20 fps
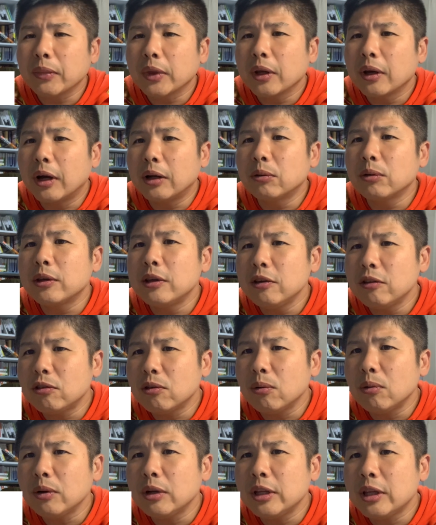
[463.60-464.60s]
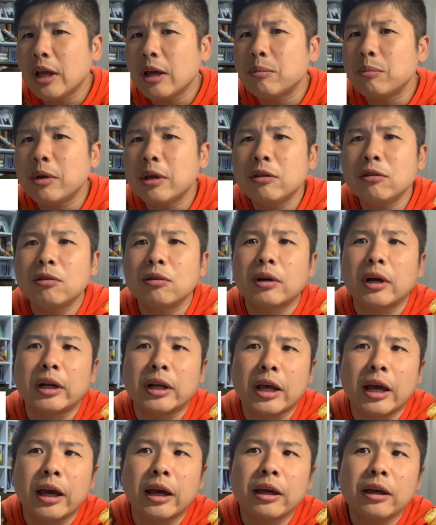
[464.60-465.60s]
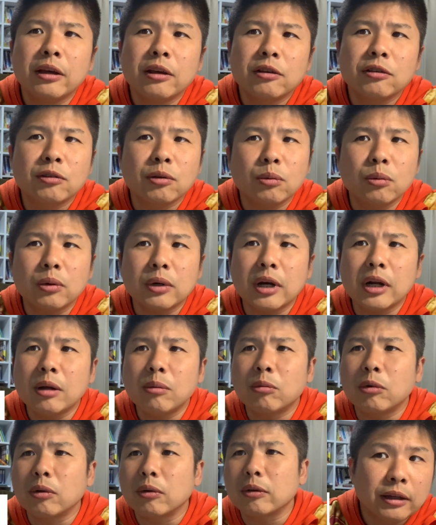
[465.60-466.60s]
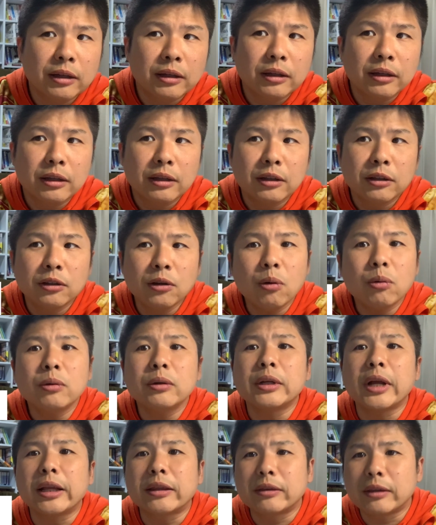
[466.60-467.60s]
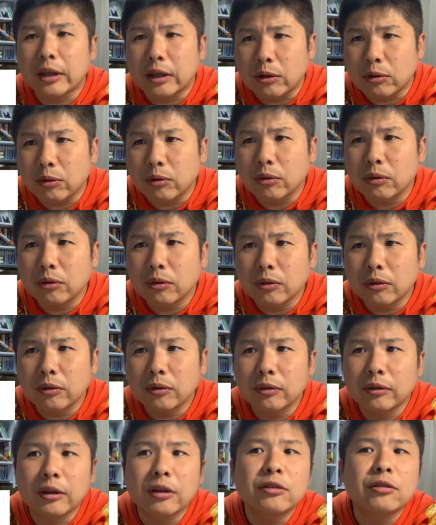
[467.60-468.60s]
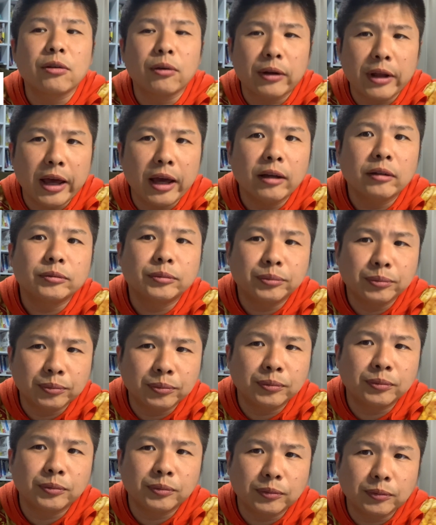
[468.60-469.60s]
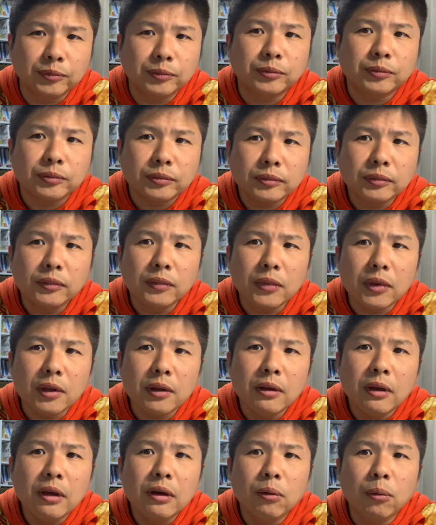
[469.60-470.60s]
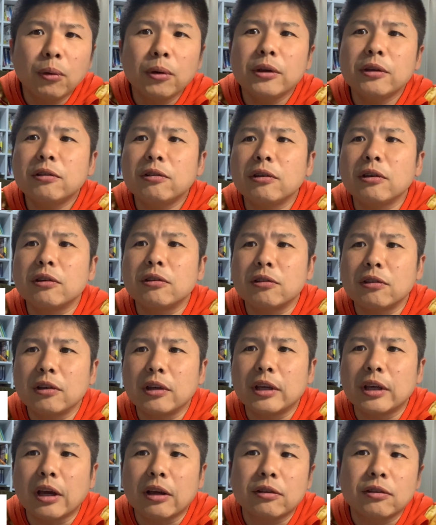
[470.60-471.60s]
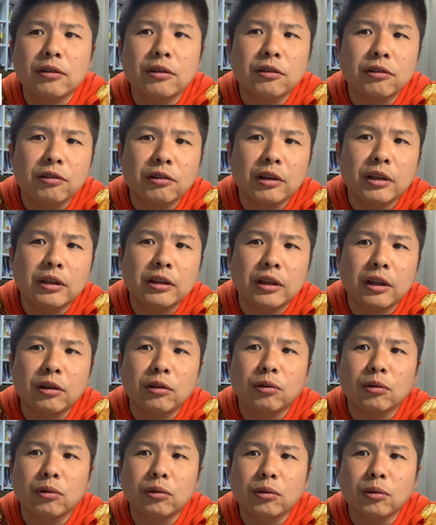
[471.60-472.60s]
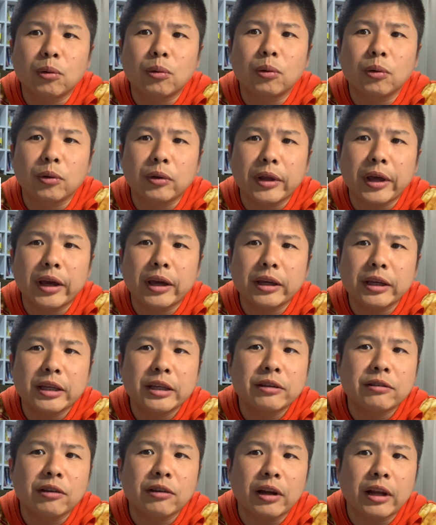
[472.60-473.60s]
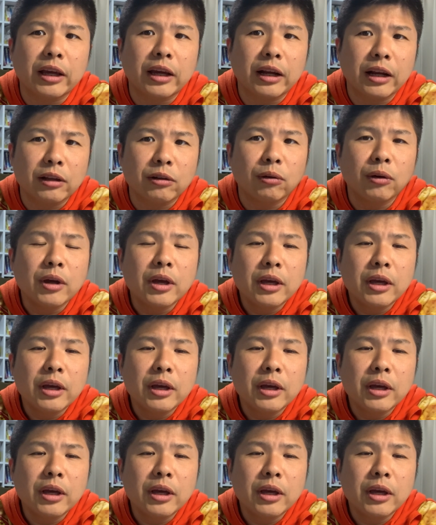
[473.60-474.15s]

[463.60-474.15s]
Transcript: あの、非常にね、メニューがね、そこからも良くなっているんですよね。うん。美味しいし、安いしっていうところでいいんじゃないかなと。